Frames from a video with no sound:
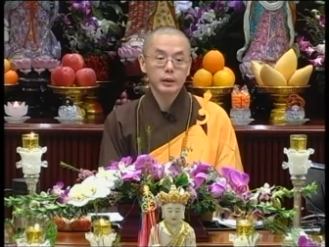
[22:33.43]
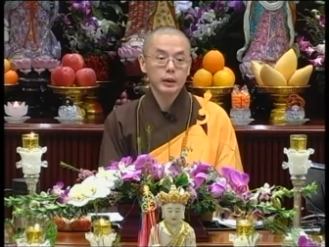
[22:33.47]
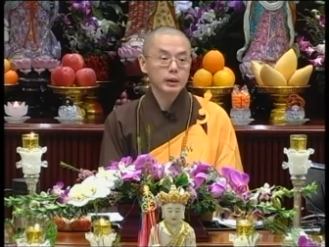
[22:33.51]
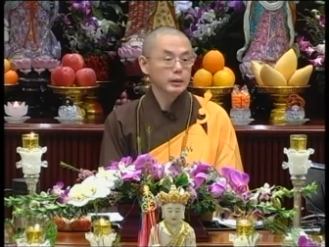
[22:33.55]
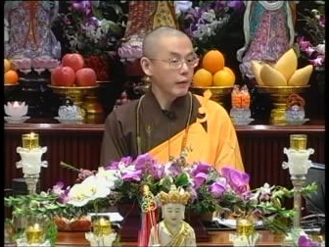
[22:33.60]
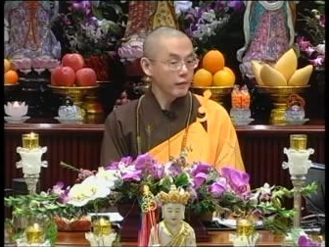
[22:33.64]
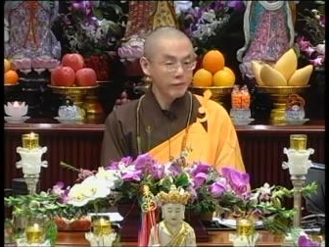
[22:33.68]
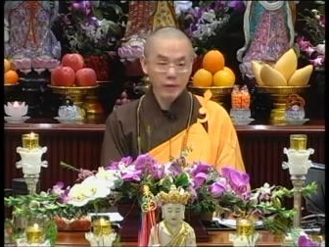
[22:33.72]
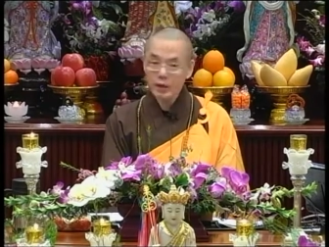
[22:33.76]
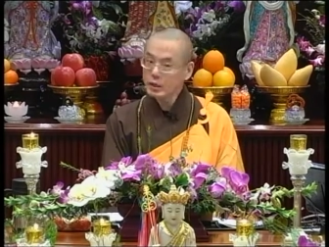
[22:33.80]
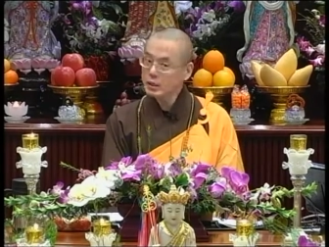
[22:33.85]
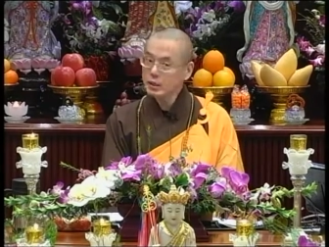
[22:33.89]
她
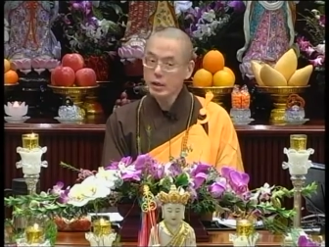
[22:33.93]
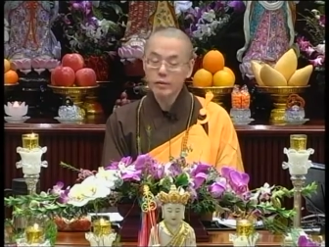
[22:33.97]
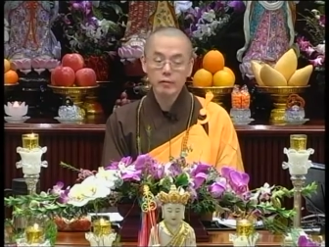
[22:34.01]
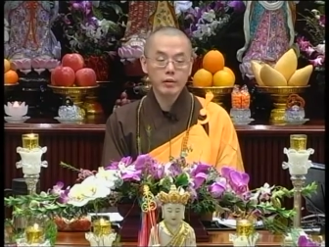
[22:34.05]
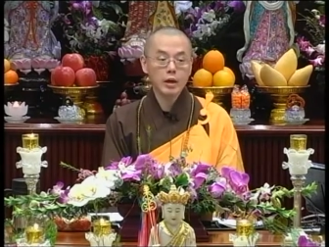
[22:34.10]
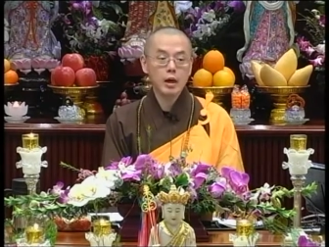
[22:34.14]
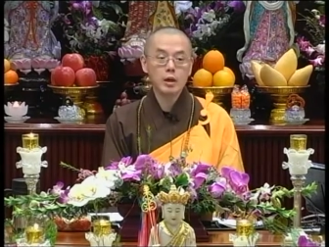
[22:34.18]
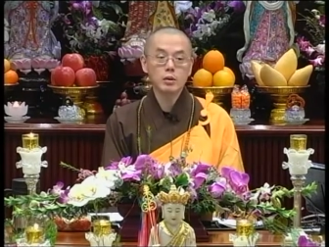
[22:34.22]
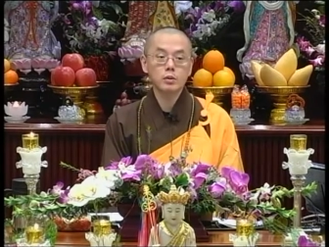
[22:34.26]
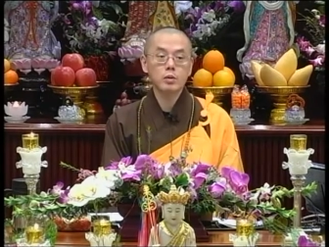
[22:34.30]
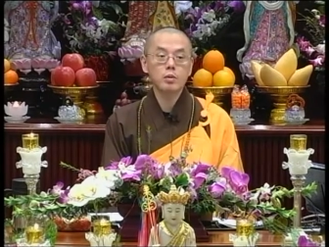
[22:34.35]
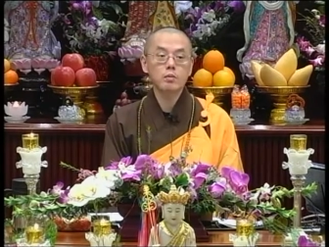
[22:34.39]
非常非
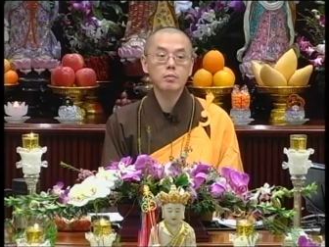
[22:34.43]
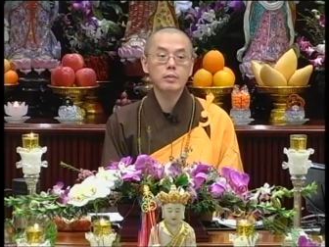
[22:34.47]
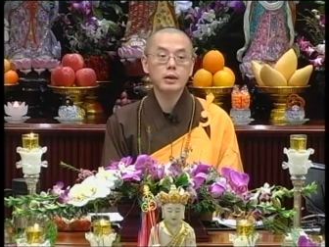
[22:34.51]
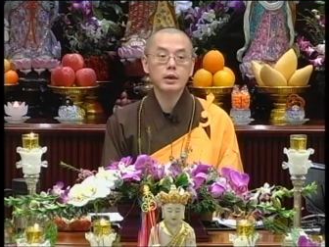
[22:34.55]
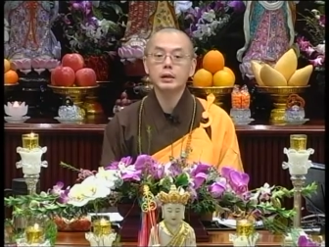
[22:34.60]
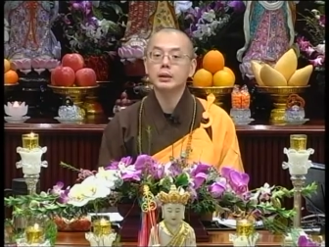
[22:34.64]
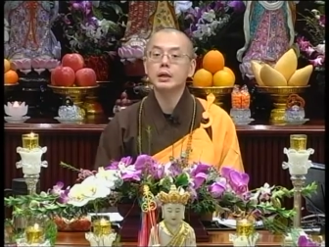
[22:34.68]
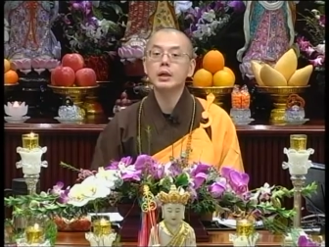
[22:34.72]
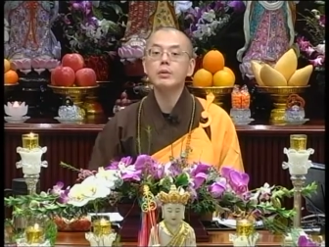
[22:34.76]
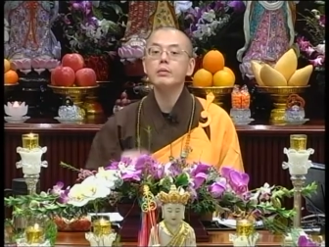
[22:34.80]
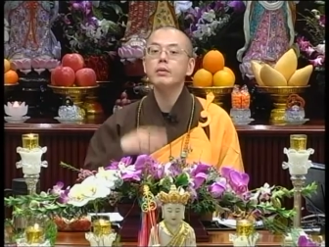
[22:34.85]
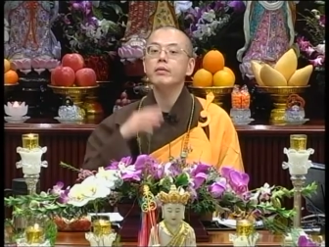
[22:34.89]
常聪
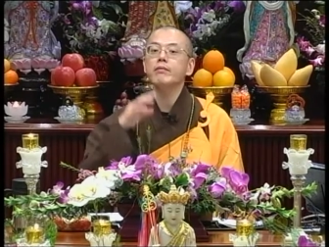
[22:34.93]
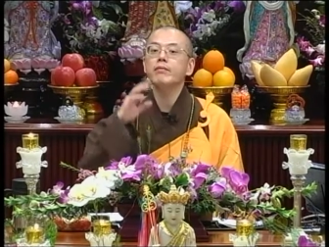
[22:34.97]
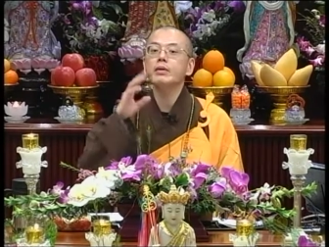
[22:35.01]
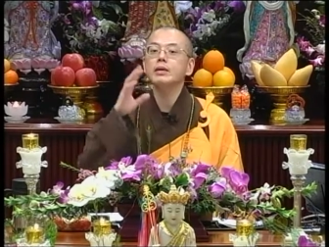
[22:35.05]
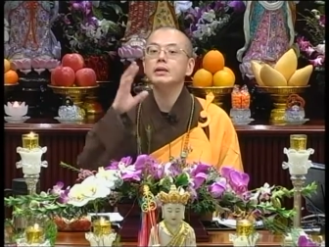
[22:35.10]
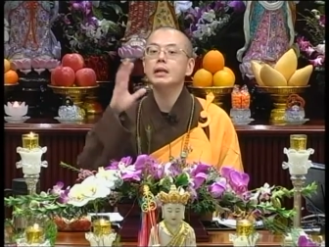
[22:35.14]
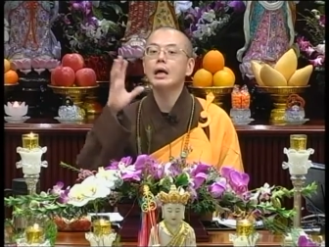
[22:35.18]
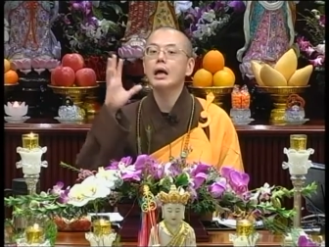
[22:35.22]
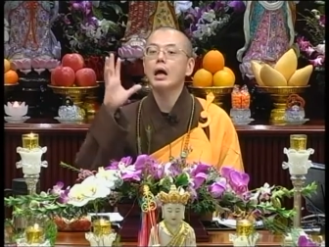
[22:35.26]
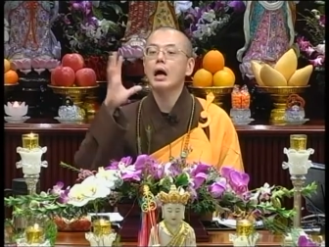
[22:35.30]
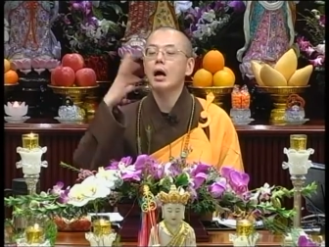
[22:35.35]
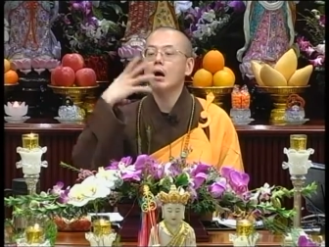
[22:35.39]
明，人缘非
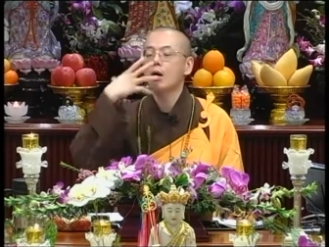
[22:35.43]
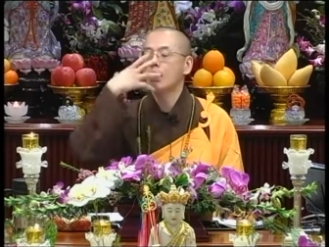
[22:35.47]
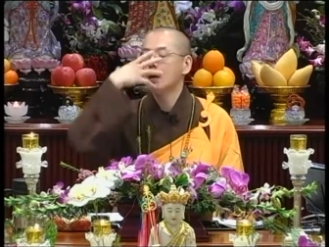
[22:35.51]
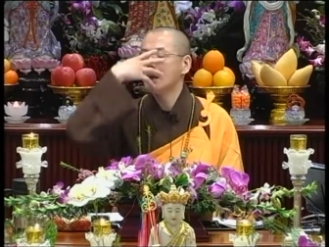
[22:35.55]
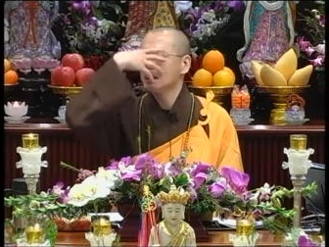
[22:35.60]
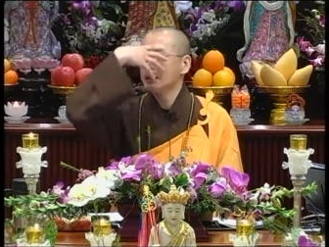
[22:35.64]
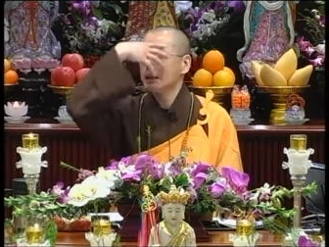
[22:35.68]
常好，